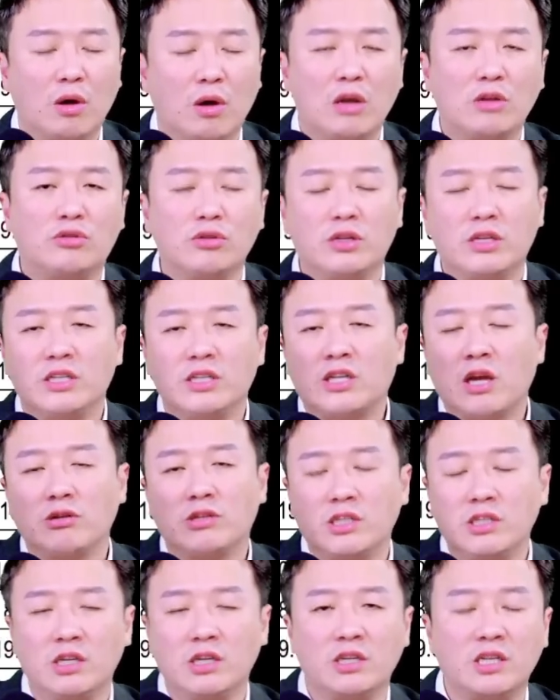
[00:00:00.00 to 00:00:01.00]
我还举李
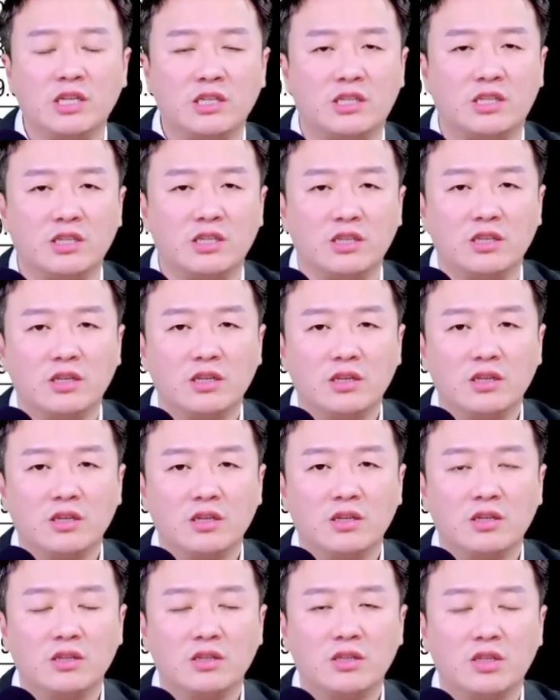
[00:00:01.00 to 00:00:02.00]
朝清的例子。
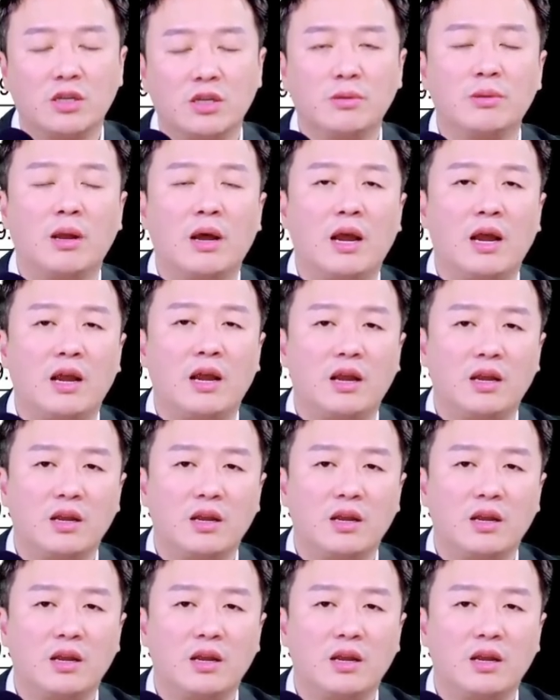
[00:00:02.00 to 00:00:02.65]
对不对？